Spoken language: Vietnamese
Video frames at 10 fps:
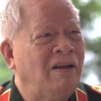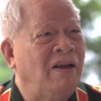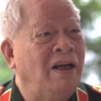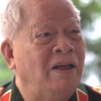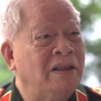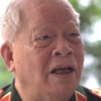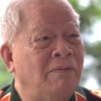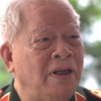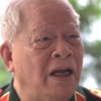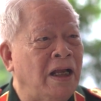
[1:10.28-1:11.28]
à,
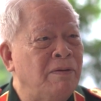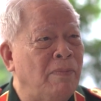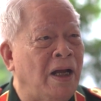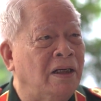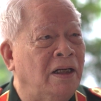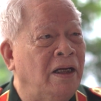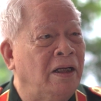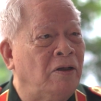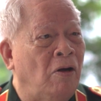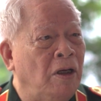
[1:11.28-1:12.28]
tham gia cách mạng
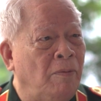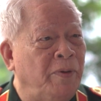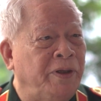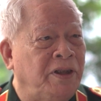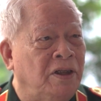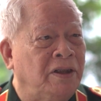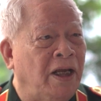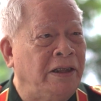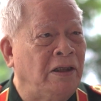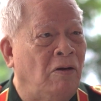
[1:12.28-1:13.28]
à, đó là một cái trưởng
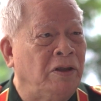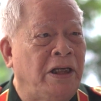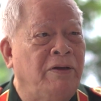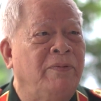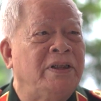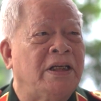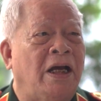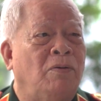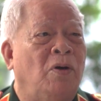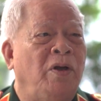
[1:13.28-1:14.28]
thành còn nhìn với
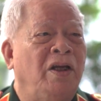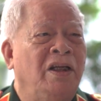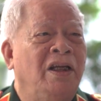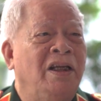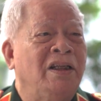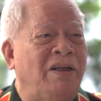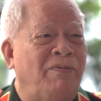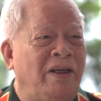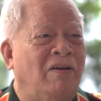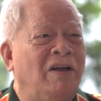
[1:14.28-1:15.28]
xã hội á, thì
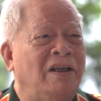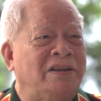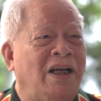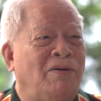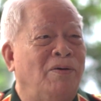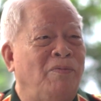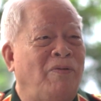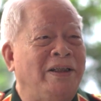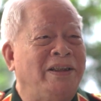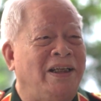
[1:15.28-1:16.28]
phải nói là xã hội
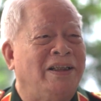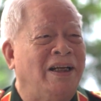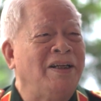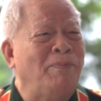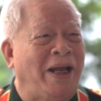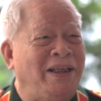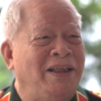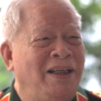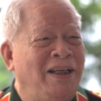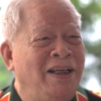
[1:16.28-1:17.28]
phát triển rất mạnh
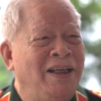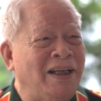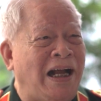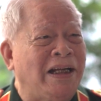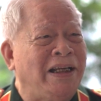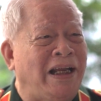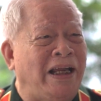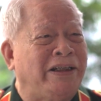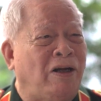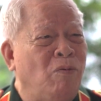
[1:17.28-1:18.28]
các cái
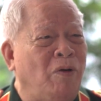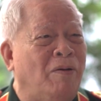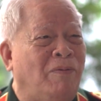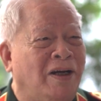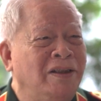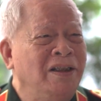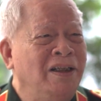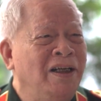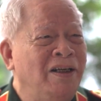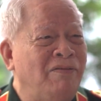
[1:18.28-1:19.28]
ngành công nghiệp lớn
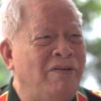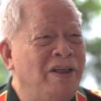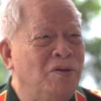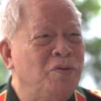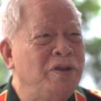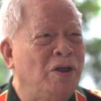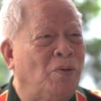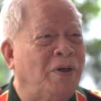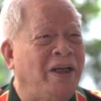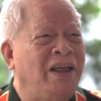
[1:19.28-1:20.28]
ví dụ như
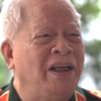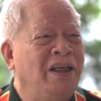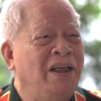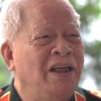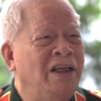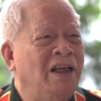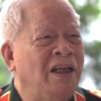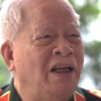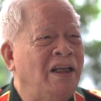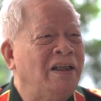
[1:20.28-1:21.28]
dầu khí
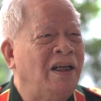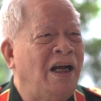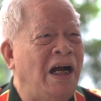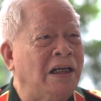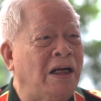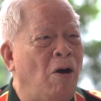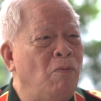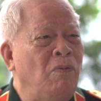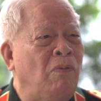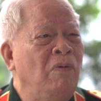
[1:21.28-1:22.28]
hàng
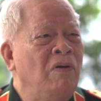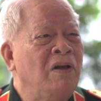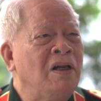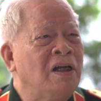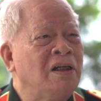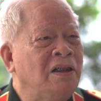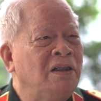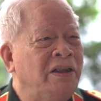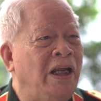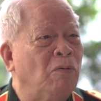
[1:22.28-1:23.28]
không
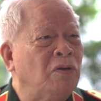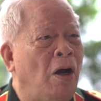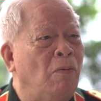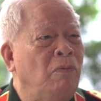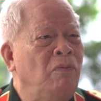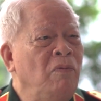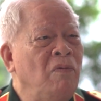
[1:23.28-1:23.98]
giao thông